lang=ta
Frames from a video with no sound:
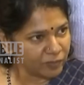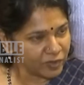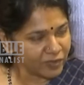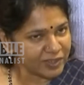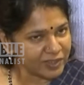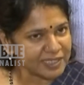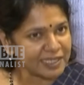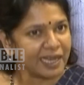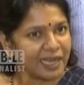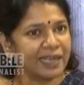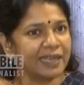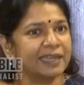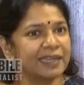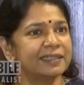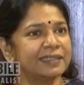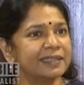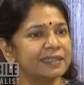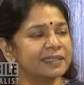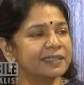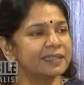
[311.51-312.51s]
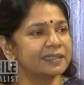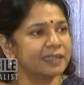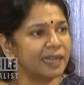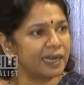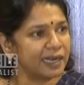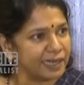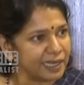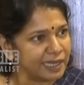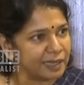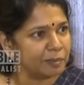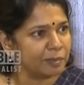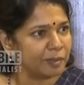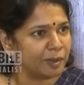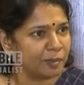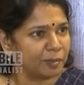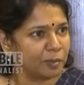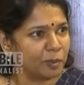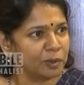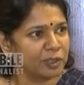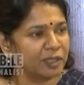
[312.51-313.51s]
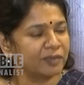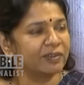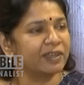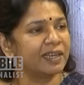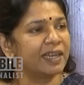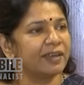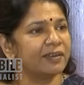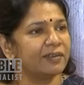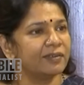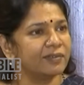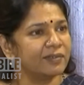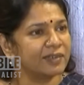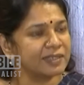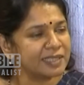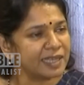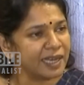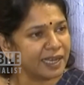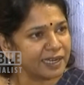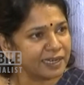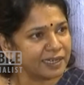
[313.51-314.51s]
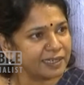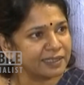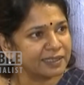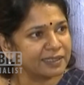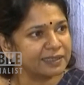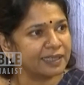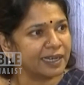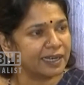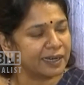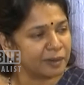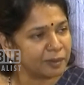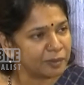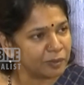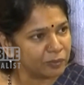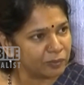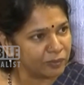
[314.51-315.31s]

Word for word: விவசாயத்திற்கு தண்ணீர் போதவில்லை விவசாயிகளுக்கு தர